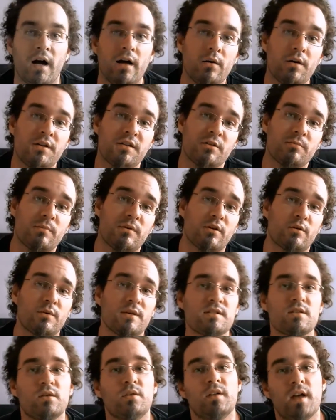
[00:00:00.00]
Hi Leute, ich bin der
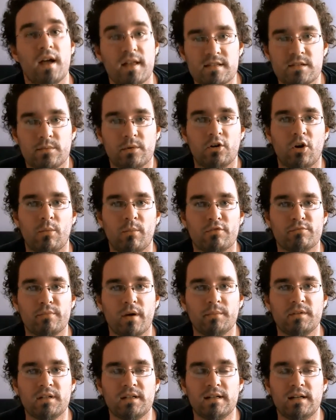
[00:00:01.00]
Chris und herzlich willkommen auf
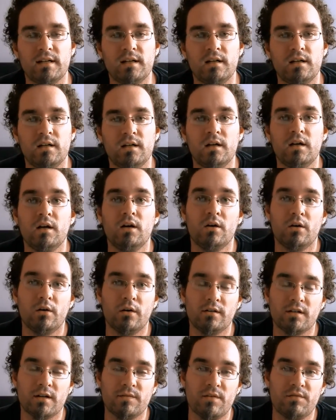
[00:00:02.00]
meinem Kanal.
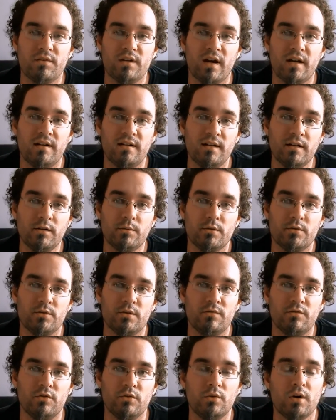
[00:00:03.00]
Heute haben wir wieder eine Liquid
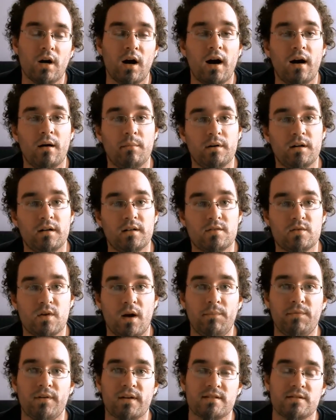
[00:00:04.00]
Review, aber
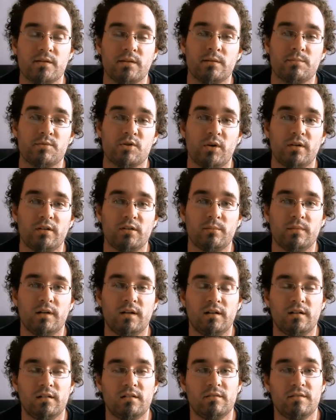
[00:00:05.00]
zur Abwechslung gibt es heute
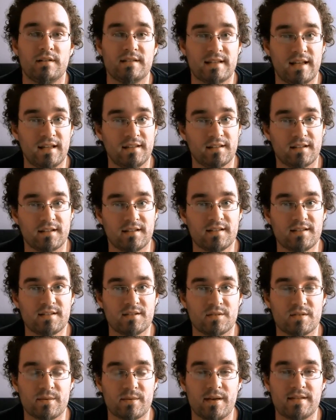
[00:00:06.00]
mal was
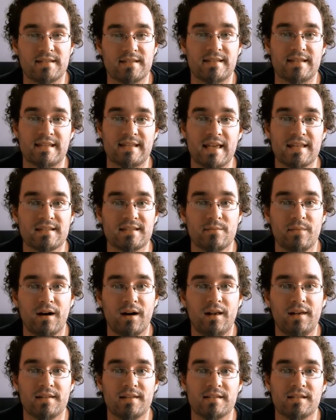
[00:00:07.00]
anderes. Und zwar ist es das erste
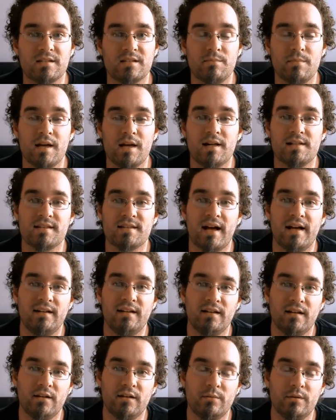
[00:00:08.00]
Mal, dass ich mehr als
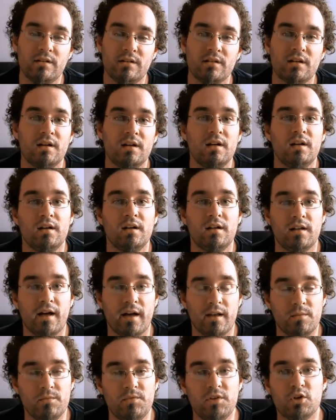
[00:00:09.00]
einen Liquid in
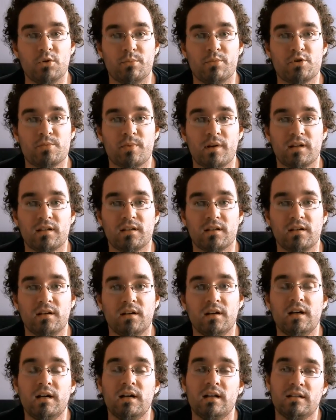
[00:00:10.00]
einem Video bespreche.
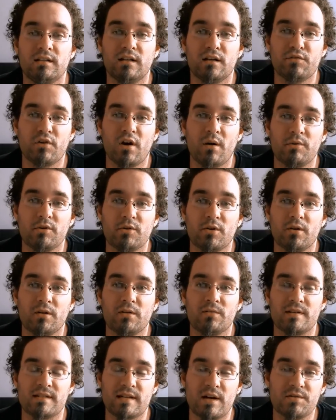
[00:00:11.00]
Dafür habe ich
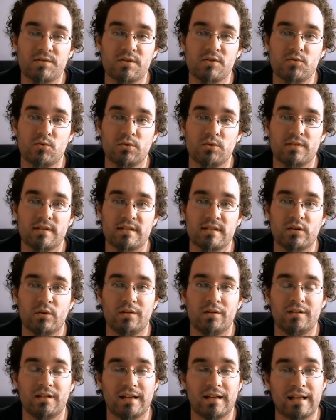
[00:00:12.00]
euch was ausgesucht, was ich
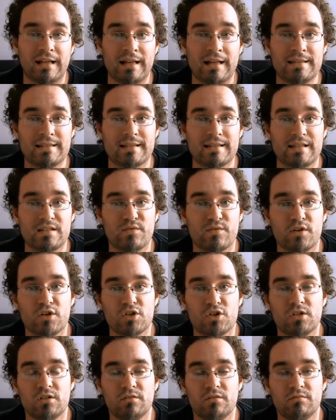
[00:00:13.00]
heute ganz, ganz
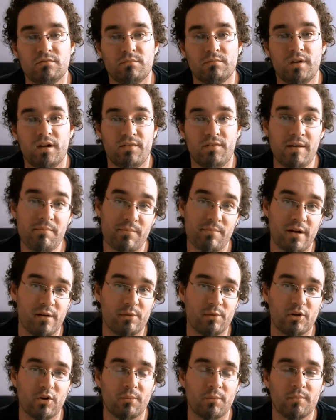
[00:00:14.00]
frisch per Weltmail
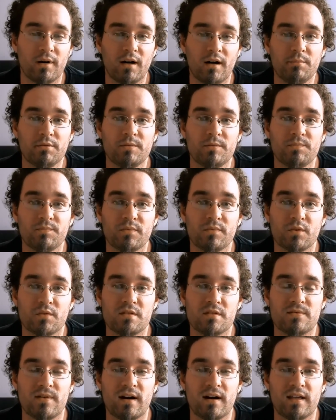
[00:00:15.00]
bekommen habe.
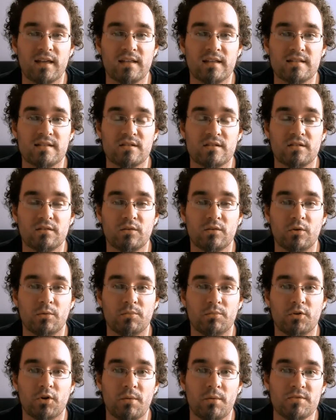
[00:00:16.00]
Und zwar geht es
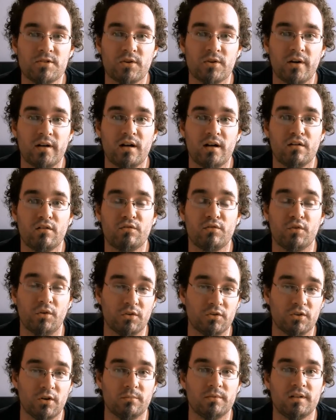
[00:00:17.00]
um Tom Sawyer
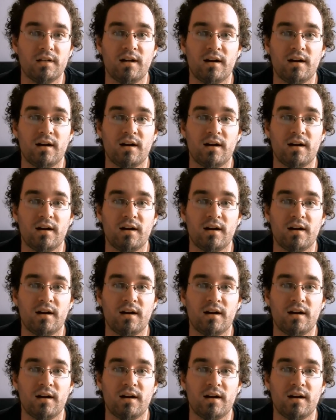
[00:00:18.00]
von Tom